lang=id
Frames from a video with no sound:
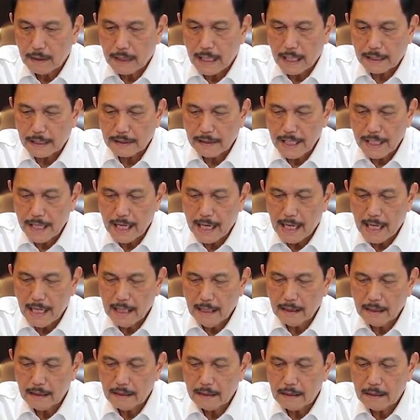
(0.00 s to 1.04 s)
Yang
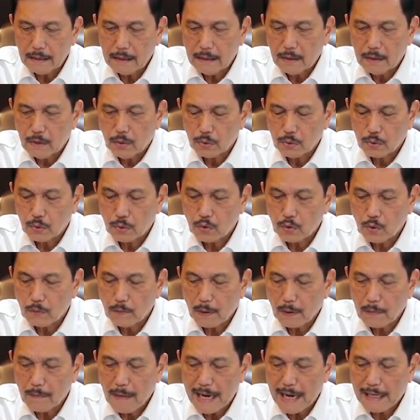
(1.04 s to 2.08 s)
ketiga, untuk
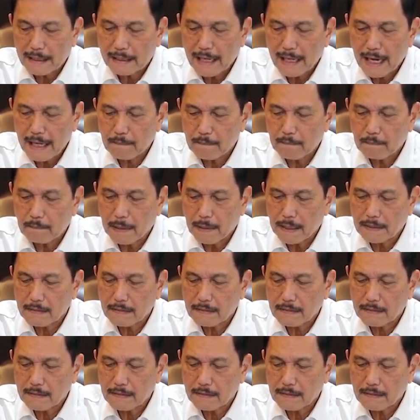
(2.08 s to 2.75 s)
supermarket,